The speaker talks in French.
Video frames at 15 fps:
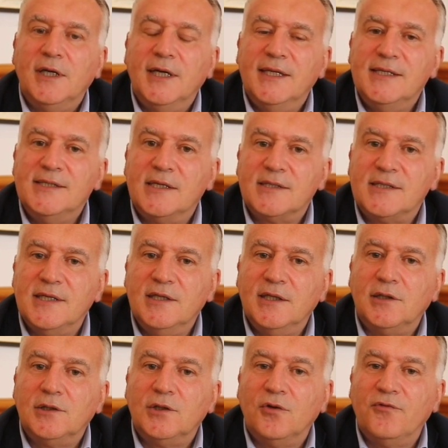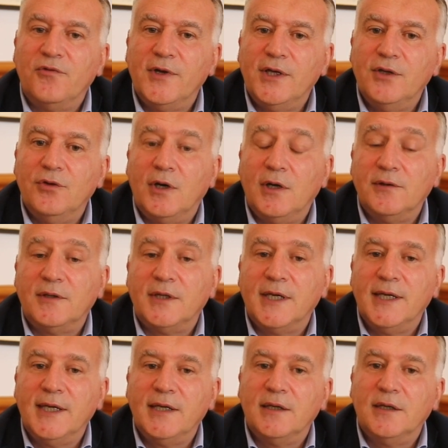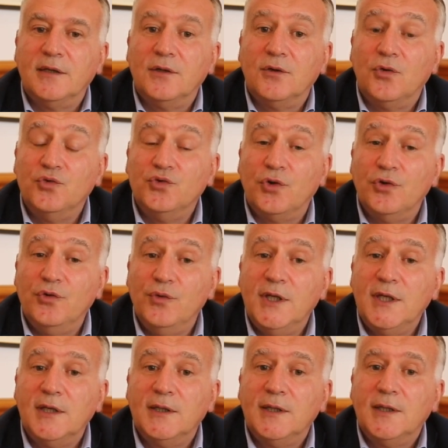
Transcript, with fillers: et des enseignants qui ont fait une rentrée euh, aujourd'hui,